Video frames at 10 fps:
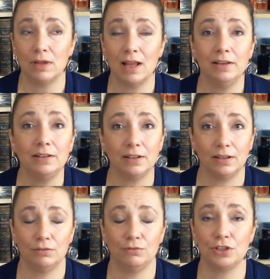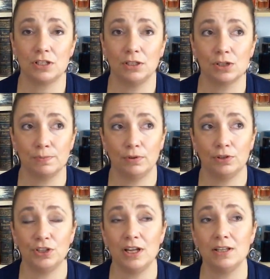elitę ówczesnego
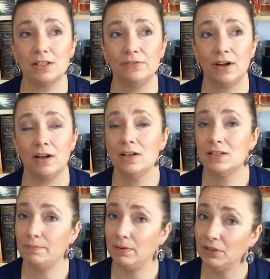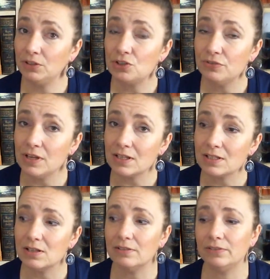społeczeństwa, zapewne też
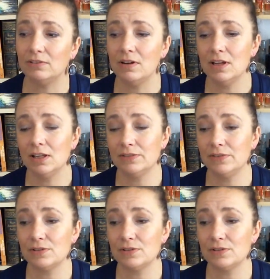finansową, w